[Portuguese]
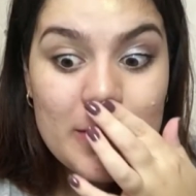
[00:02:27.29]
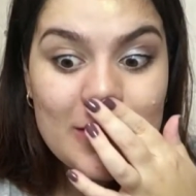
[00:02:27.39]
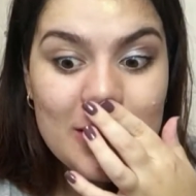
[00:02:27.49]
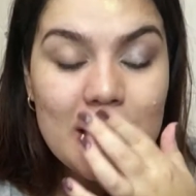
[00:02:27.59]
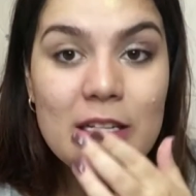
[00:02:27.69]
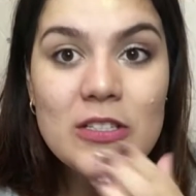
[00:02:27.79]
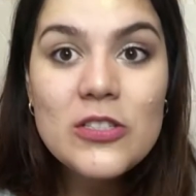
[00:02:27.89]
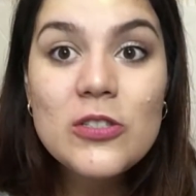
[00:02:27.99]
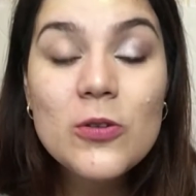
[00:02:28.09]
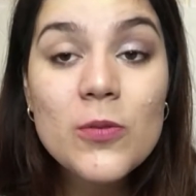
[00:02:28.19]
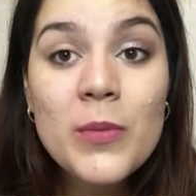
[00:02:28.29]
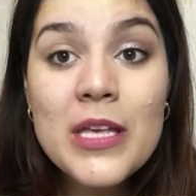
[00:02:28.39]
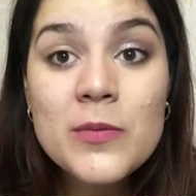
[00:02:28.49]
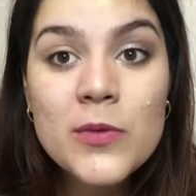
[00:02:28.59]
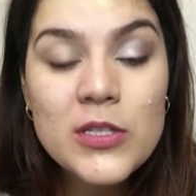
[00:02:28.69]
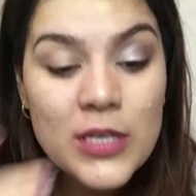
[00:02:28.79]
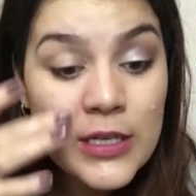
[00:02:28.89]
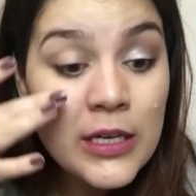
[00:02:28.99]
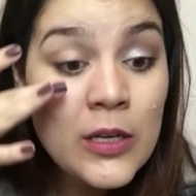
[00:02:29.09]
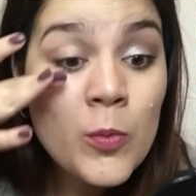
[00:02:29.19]
Gente, tirou mesmo. Eu achei
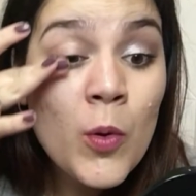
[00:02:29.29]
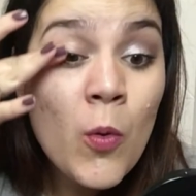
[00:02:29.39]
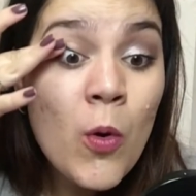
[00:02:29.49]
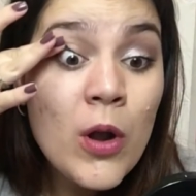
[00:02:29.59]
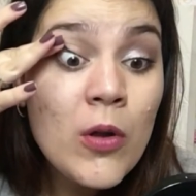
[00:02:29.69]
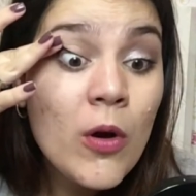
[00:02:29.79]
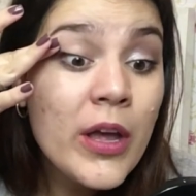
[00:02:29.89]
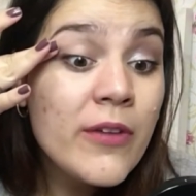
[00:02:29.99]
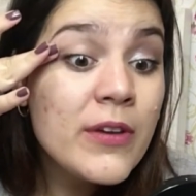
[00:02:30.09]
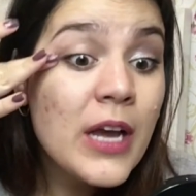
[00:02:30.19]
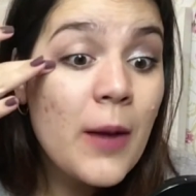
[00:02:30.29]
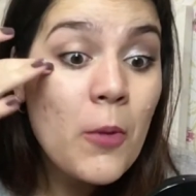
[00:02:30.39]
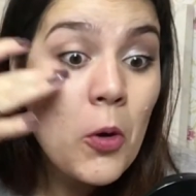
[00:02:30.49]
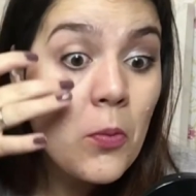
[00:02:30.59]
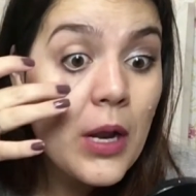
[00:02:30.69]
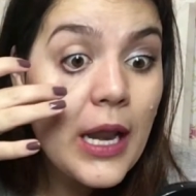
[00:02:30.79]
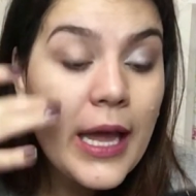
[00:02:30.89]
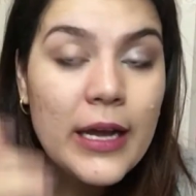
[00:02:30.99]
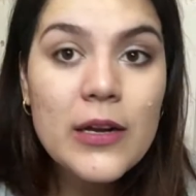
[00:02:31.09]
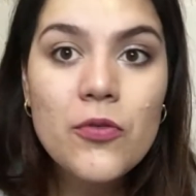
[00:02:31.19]
que aqui no meu olho ó, ia ficar a maior
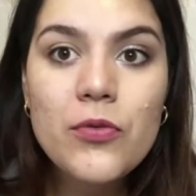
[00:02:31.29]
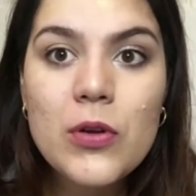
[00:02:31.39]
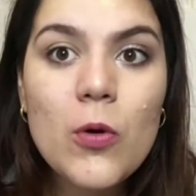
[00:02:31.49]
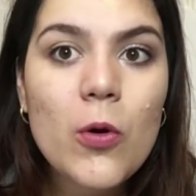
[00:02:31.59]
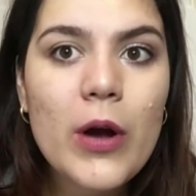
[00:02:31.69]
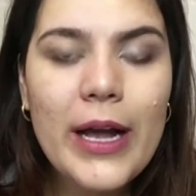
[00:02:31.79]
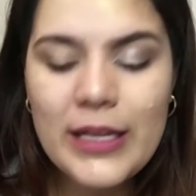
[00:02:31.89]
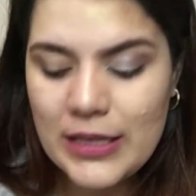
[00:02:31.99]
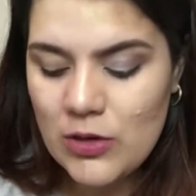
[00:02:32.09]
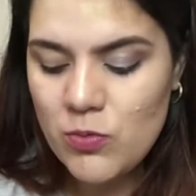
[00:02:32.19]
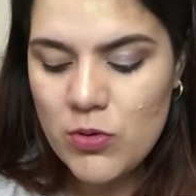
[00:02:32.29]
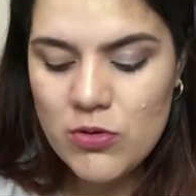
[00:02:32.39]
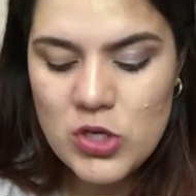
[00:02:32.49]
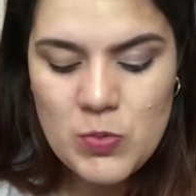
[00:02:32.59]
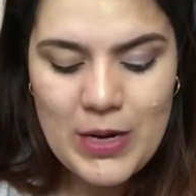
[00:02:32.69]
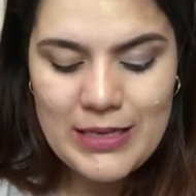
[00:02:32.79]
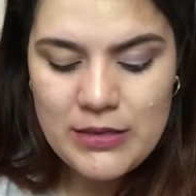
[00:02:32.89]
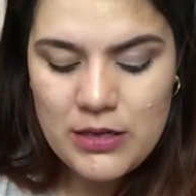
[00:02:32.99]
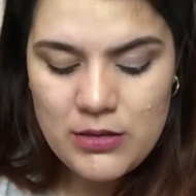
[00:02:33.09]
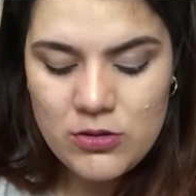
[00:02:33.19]
meleca. Não ficou. Ainda tá com um pouco de
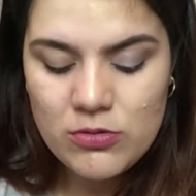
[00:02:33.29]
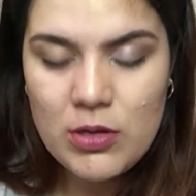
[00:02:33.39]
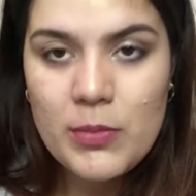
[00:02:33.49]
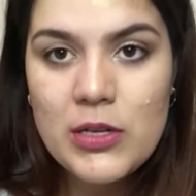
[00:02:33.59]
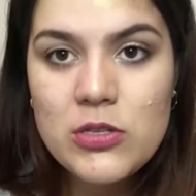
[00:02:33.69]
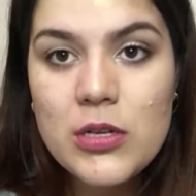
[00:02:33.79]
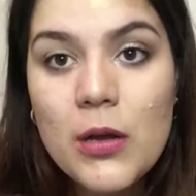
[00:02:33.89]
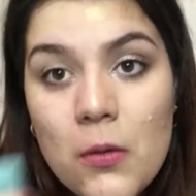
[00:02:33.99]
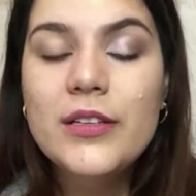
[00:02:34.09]
máscara. Deixa eu terminar de tirar.